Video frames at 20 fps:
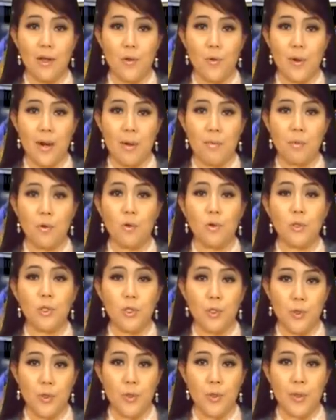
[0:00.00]
đầu năm của
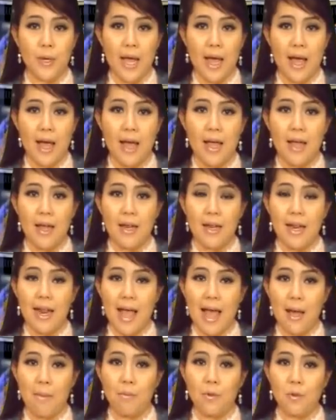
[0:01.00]
Toyota
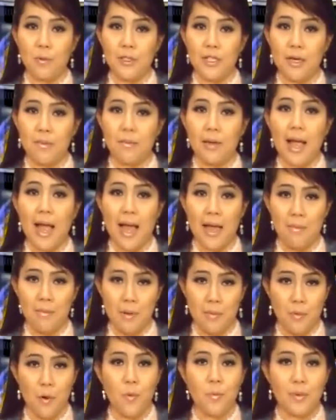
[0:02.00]
là
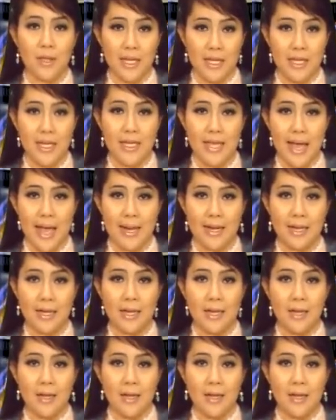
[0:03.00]
121 tỷ yen,